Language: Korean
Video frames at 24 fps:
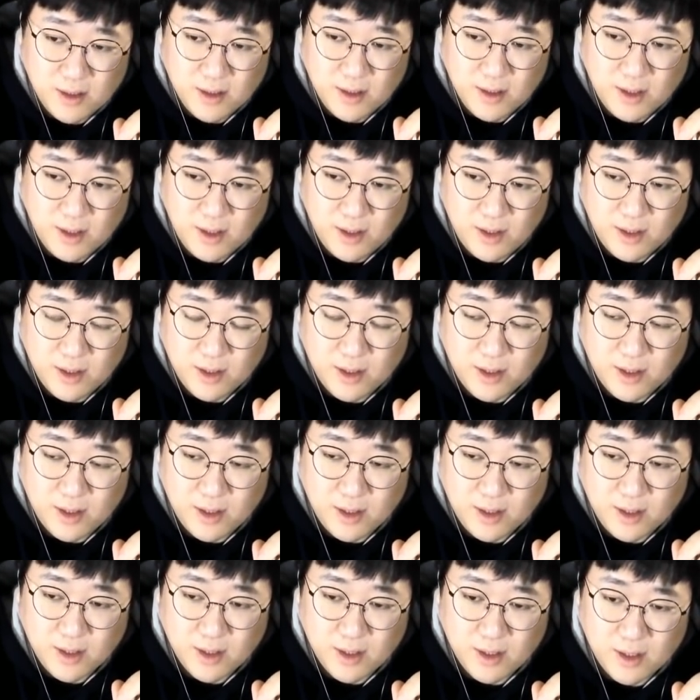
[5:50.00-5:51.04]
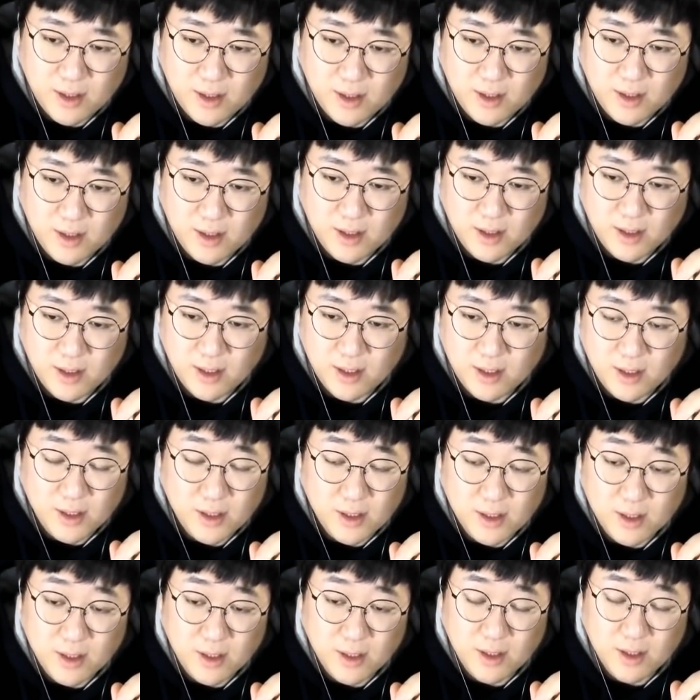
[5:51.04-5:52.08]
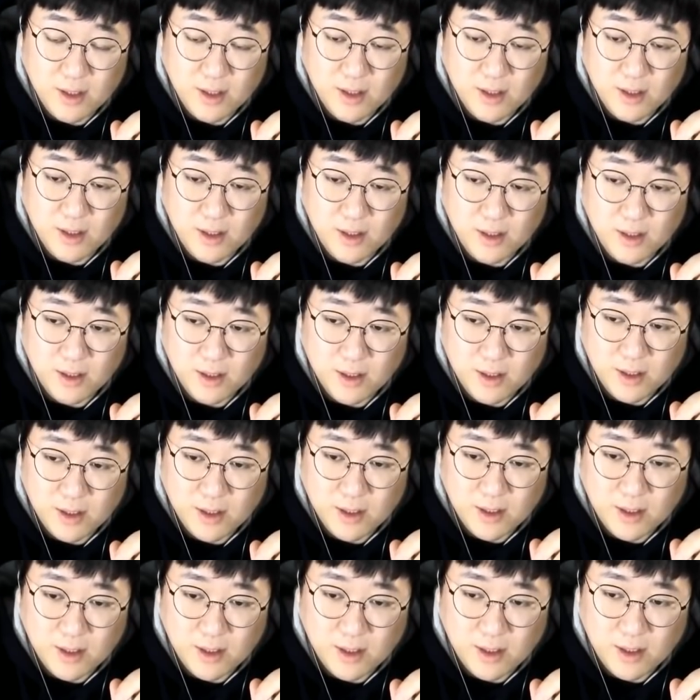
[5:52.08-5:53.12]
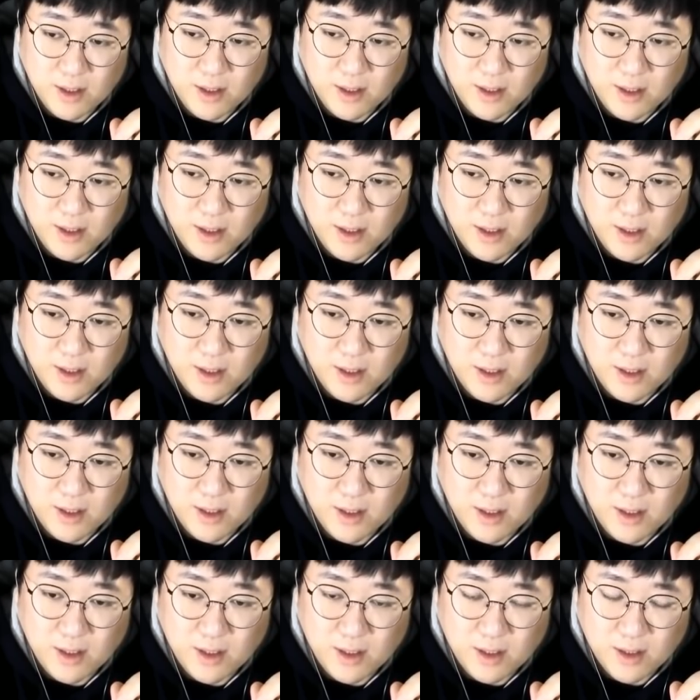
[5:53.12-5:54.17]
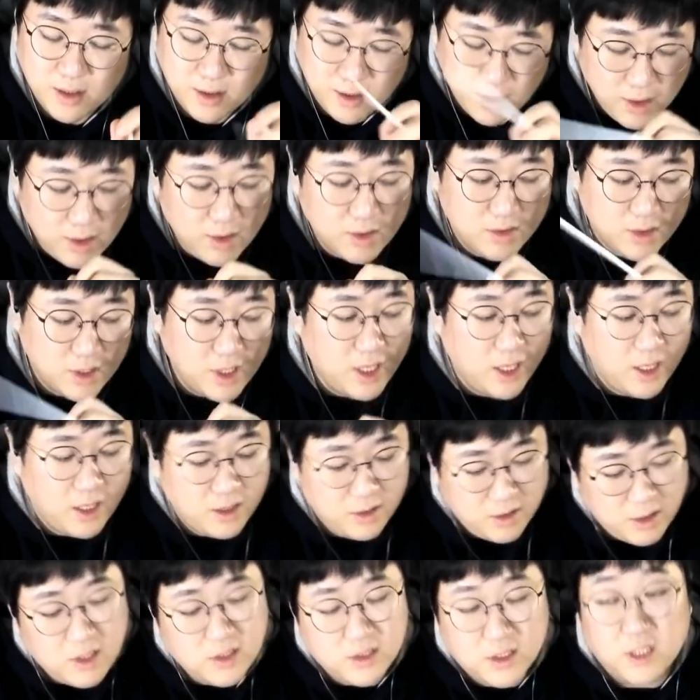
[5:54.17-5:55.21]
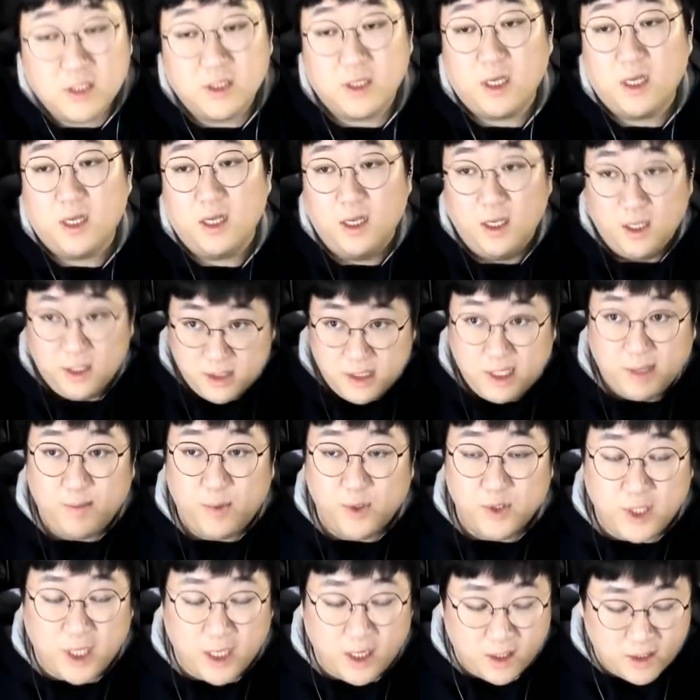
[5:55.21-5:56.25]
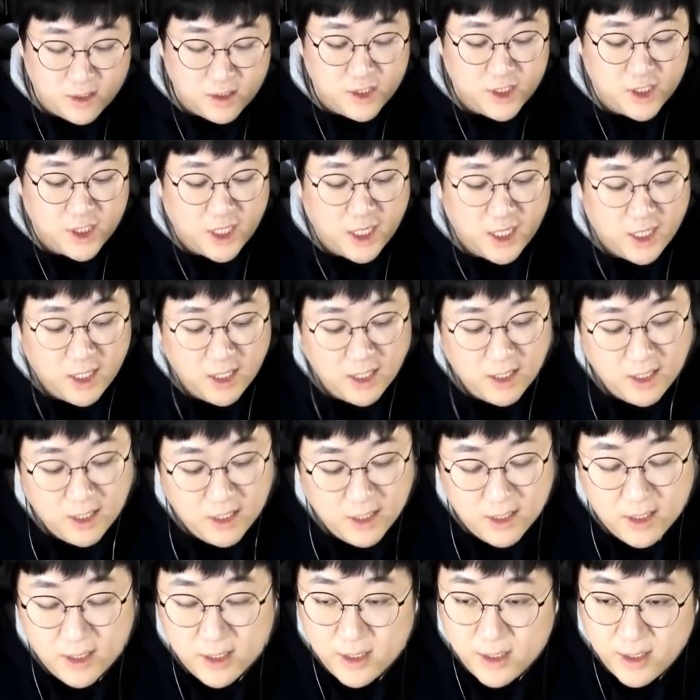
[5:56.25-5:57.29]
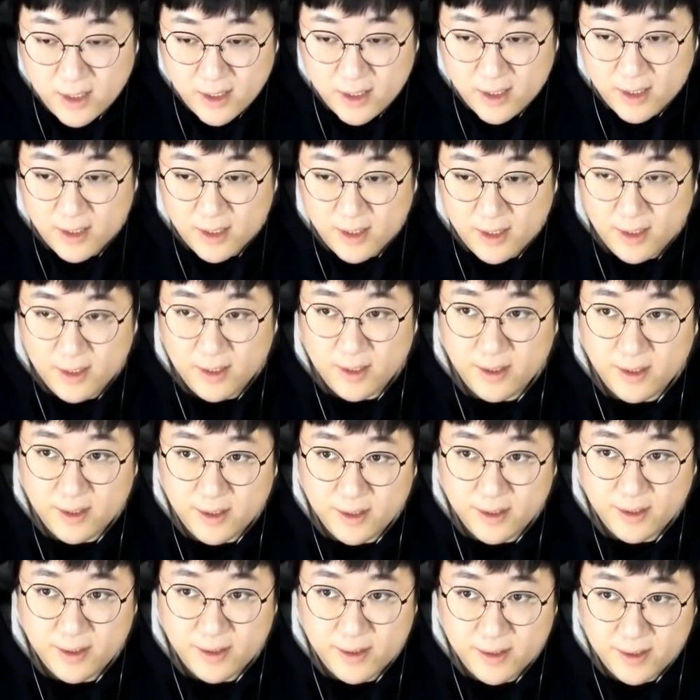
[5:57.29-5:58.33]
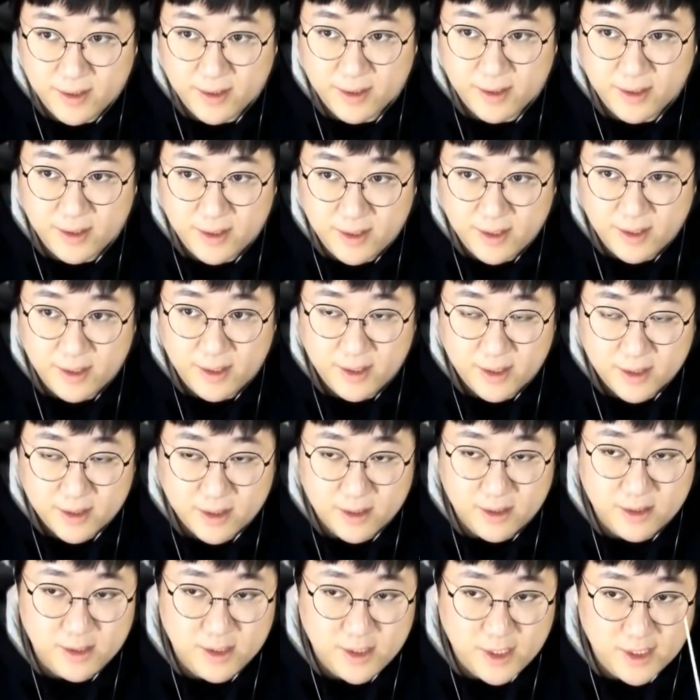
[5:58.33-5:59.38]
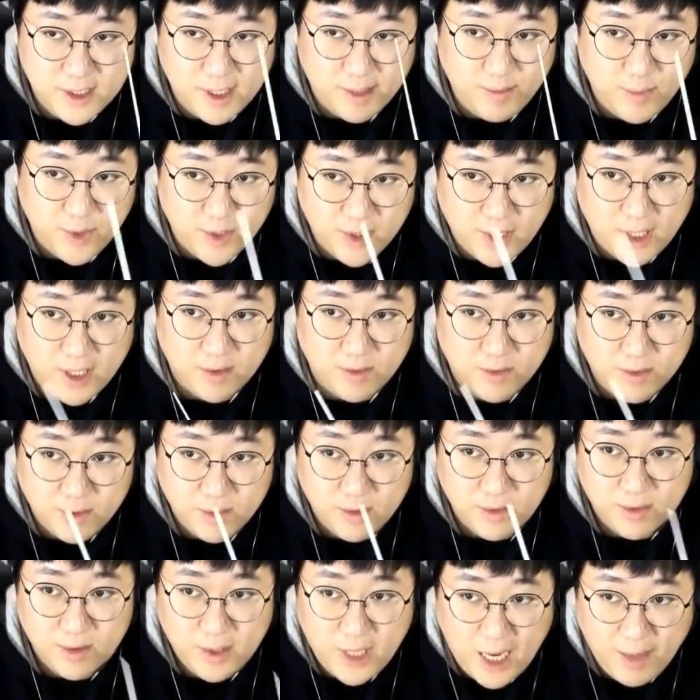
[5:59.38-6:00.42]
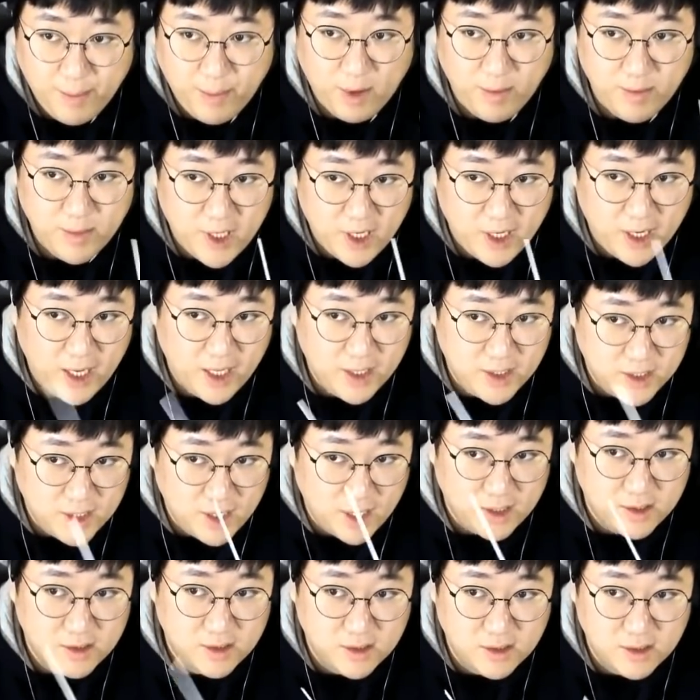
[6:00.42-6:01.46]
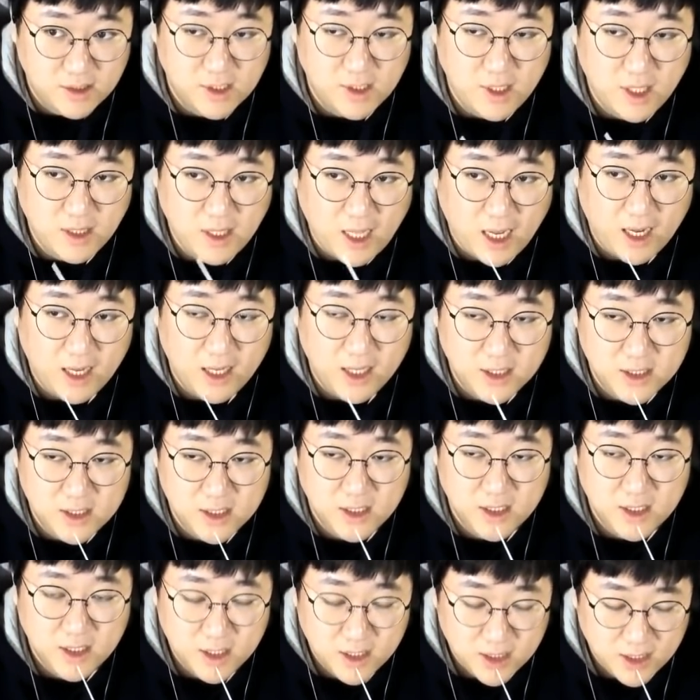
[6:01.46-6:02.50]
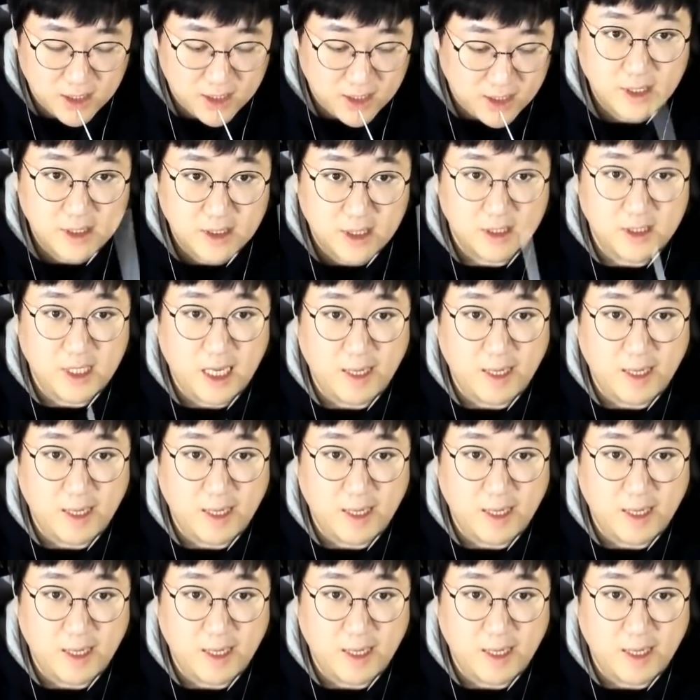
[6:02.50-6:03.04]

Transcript: 표정이 참 궁금해 어 그래 괜찮다 3번 달아 근시가 예. 어 근시 3번 달고 하펌이랑 해 니네 니네 나가야지 자